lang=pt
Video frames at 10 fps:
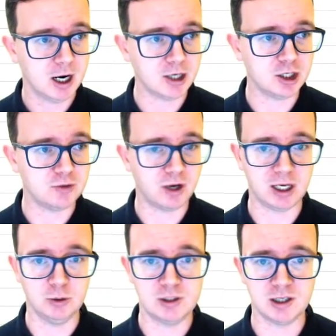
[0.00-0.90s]
a gente vai
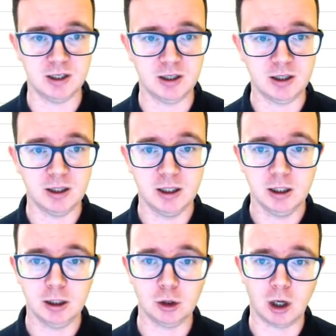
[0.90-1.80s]
lá no inserir
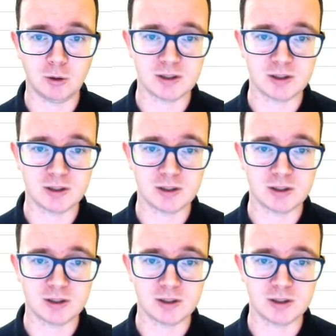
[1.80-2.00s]
e logo